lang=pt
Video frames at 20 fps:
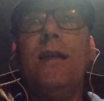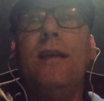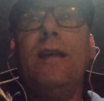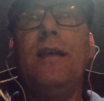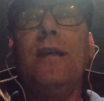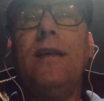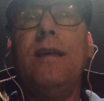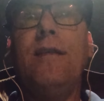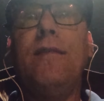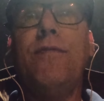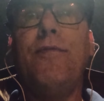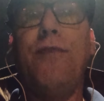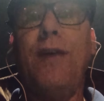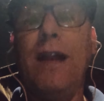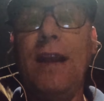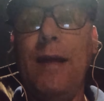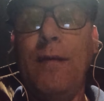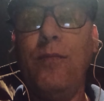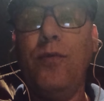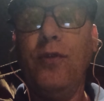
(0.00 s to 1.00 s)
E, e
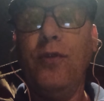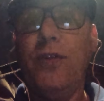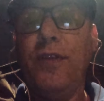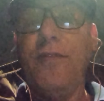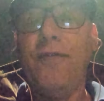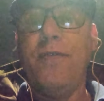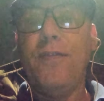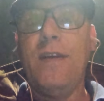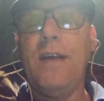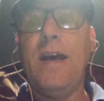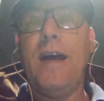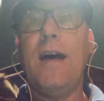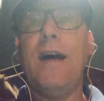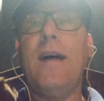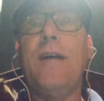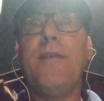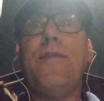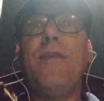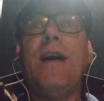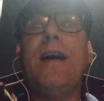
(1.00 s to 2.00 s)
fala muito, e,
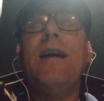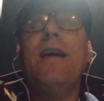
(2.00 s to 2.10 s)
é,